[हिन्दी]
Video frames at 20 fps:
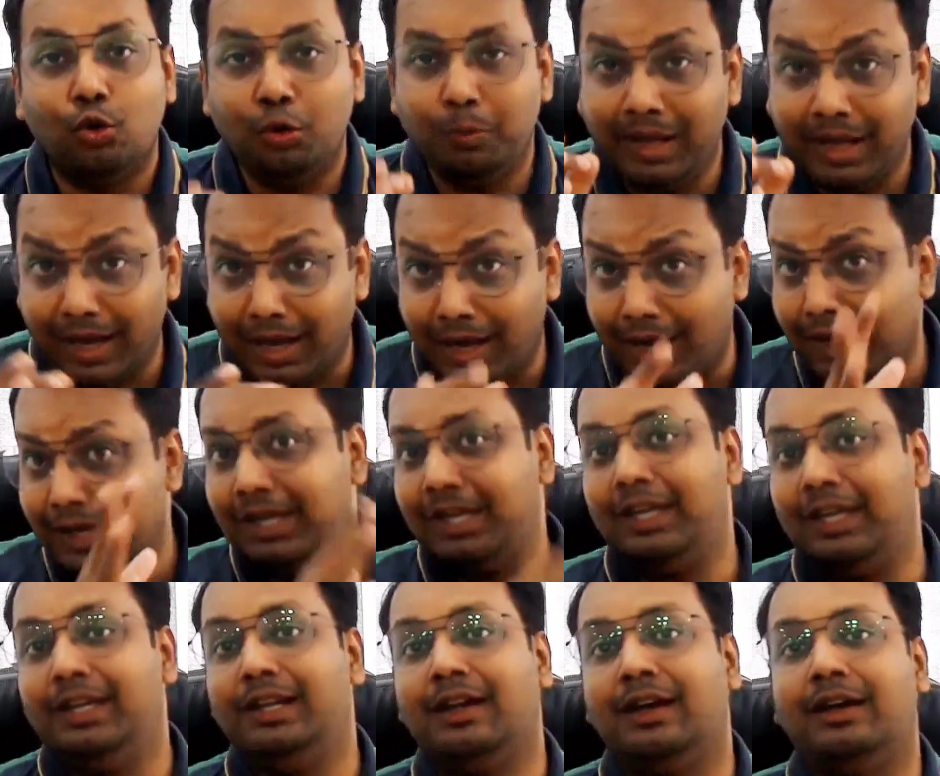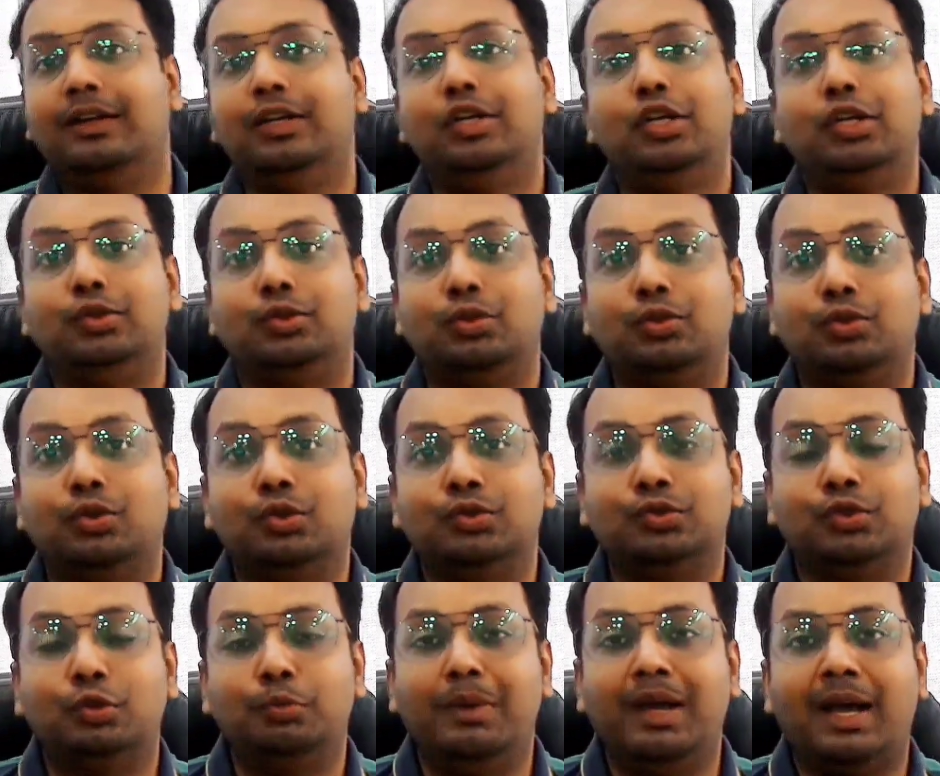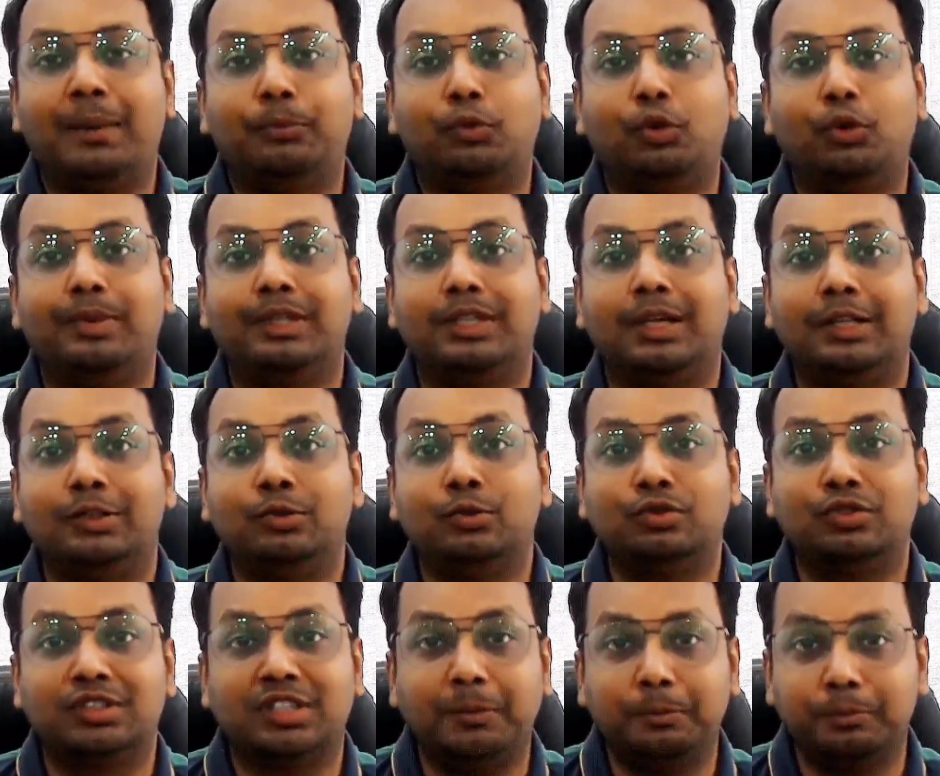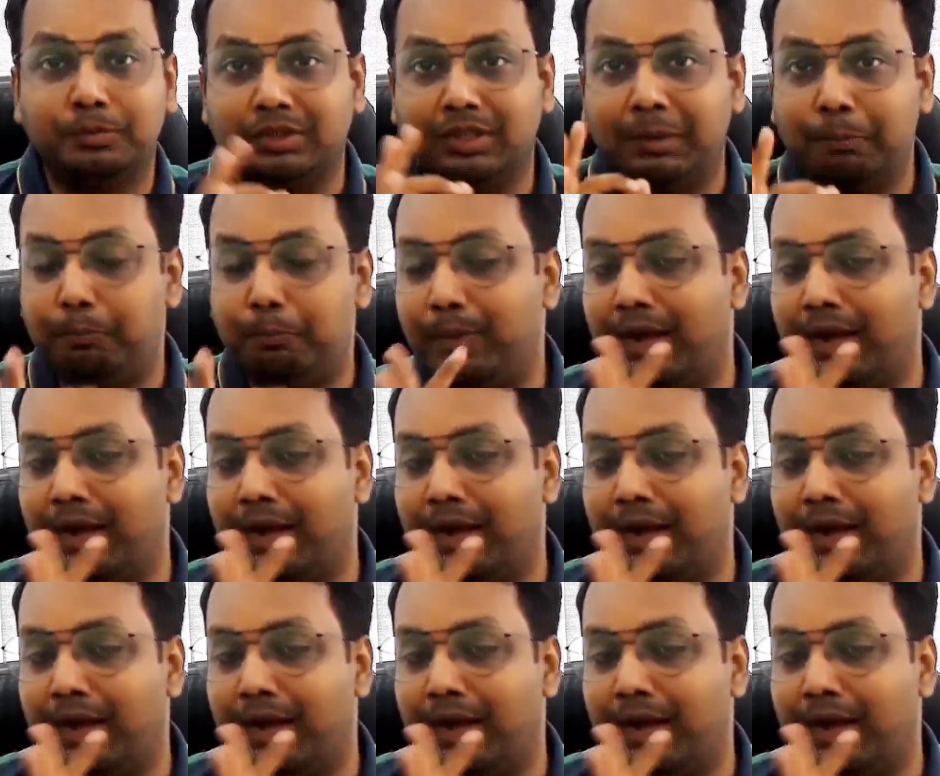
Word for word: उनमें आए ही ना तो दोस्तों मैं आपको बता दूं सबसे